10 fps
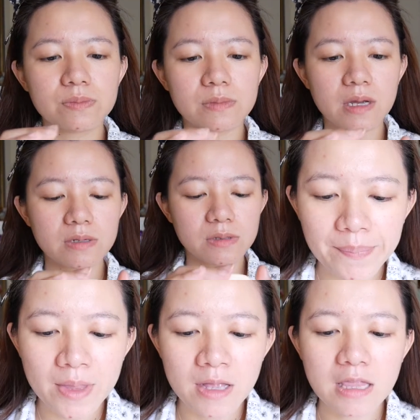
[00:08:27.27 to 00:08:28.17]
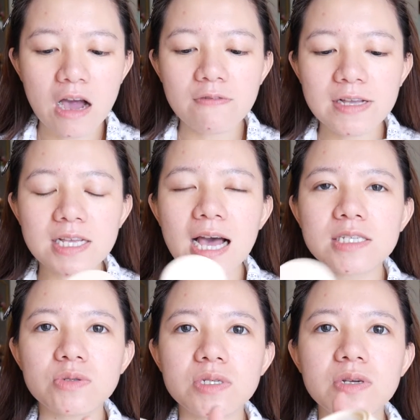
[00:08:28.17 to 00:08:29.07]
大概是，然后反正它
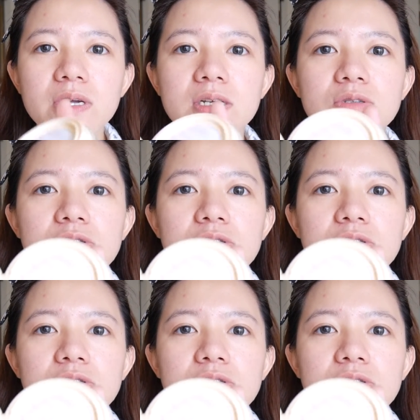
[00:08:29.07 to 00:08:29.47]
就是有一个